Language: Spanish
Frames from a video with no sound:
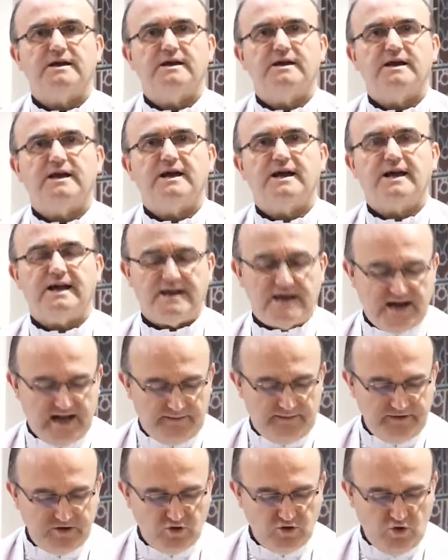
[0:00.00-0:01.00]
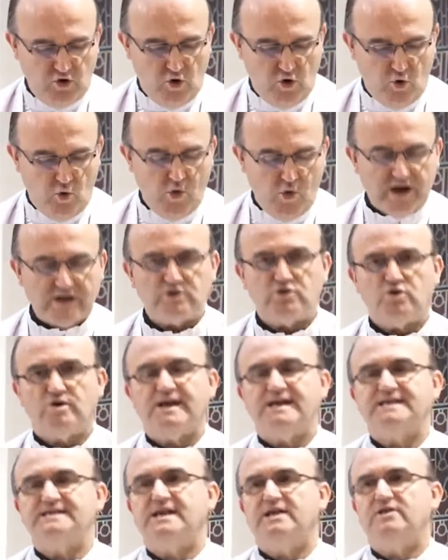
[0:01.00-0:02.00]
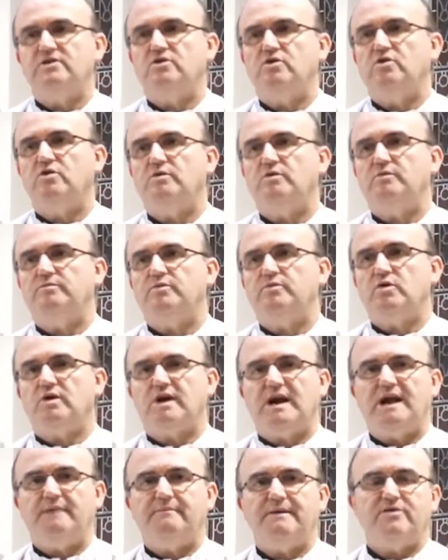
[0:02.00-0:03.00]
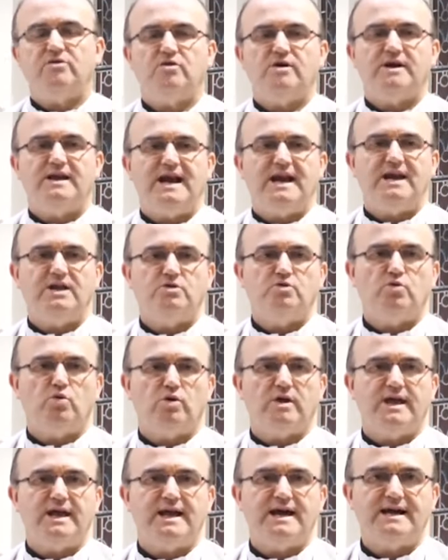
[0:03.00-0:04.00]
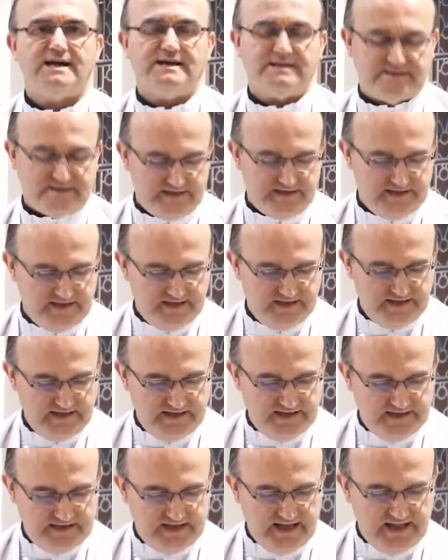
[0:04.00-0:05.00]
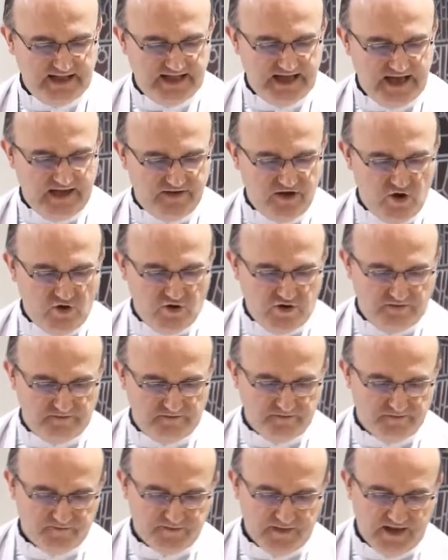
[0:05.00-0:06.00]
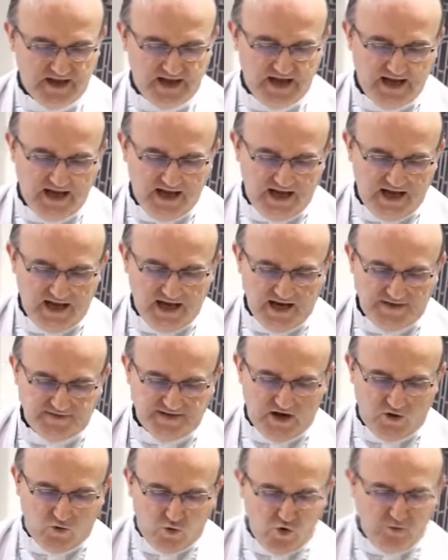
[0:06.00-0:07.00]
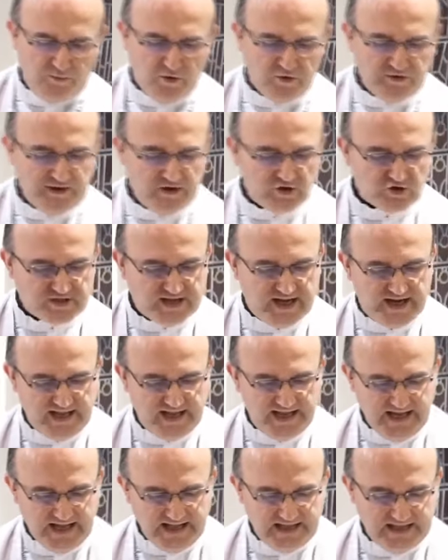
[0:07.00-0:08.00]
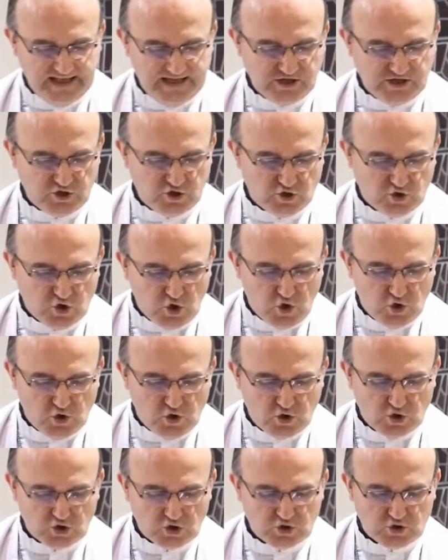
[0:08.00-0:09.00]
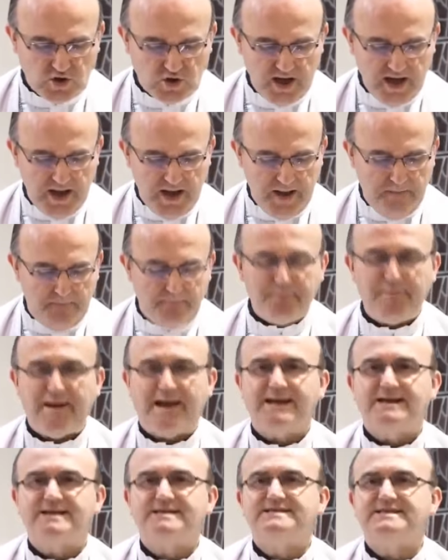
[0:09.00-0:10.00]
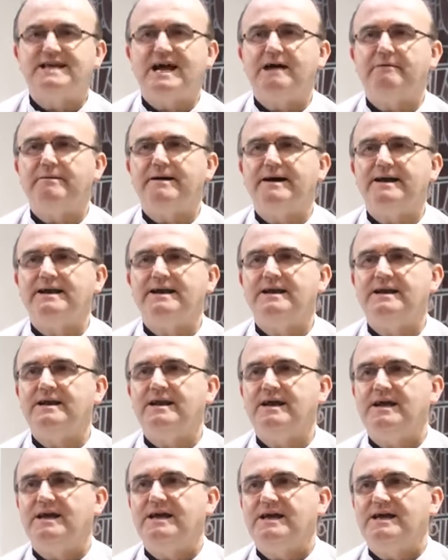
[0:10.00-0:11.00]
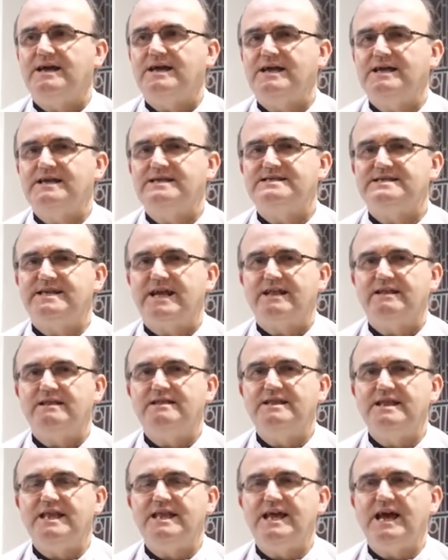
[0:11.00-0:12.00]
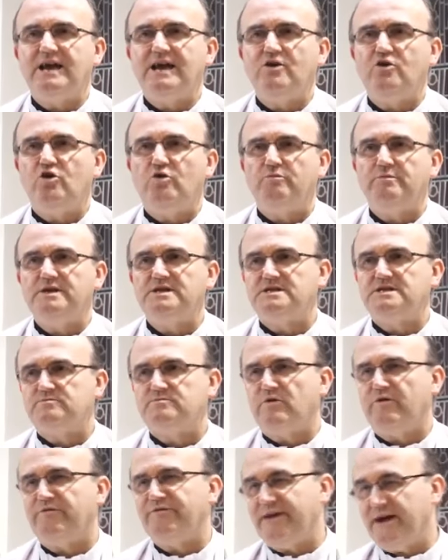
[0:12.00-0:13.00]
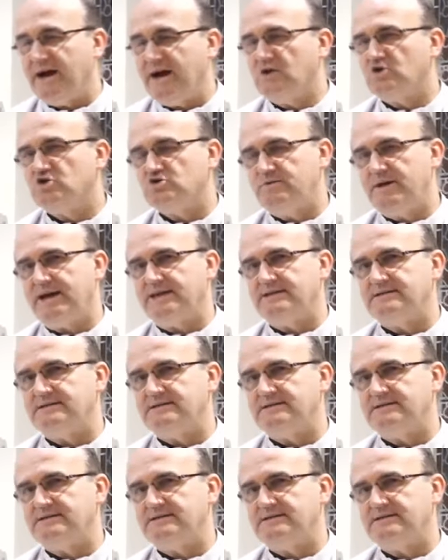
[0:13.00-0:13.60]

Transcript: en el capítulo cuarto que ha sido proclamado en la liturgia del día de hoy, del grupo de los creyentes, todos pensaban y sentían lo mismo. Fijaros bien,